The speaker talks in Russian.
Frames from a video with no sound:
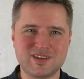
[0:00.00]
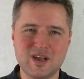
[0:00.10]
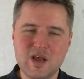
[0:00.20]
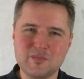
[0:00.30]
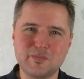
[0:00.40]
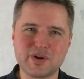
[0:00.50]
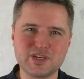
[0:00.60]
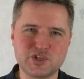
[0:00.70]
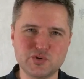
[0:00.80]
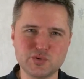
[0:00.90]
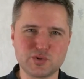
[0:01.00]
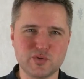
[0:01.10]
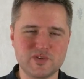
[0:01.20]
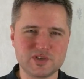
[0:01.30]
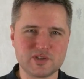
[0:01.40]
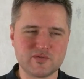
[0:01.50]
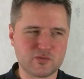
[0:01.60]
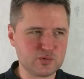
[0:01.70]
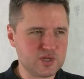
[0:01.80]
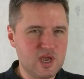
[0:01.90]
так прочувствовал весь этот
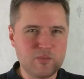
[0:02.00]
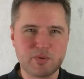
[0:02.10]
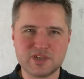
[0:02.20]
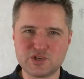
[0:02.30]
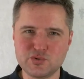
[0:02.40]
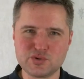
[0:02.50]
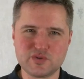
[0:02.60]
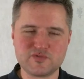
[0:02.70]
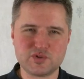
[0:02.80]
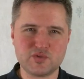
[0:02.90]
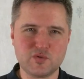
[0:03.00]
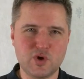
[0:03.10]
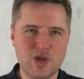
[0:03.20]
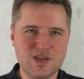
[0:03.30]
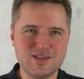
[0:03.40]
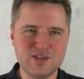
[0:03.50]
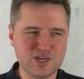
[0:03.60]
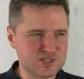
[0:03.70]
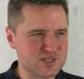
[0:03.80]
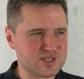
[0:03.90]
вкус, прочувствовал всю его
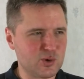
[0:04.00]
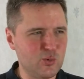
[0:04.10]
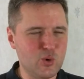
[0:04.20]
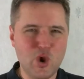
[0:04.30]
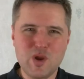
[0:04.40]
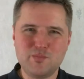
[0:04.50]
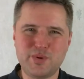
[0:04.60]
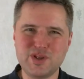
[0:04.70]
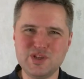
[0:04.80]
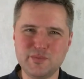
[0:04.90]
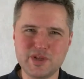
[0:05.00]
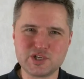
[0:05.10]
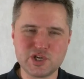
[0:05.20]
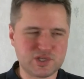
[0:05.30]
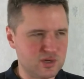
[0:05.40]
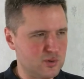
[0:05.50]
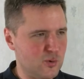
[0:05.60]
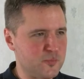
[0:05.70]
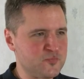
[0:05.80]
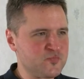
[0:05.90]
нежность такую
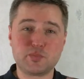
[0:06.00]
пренебрежительную.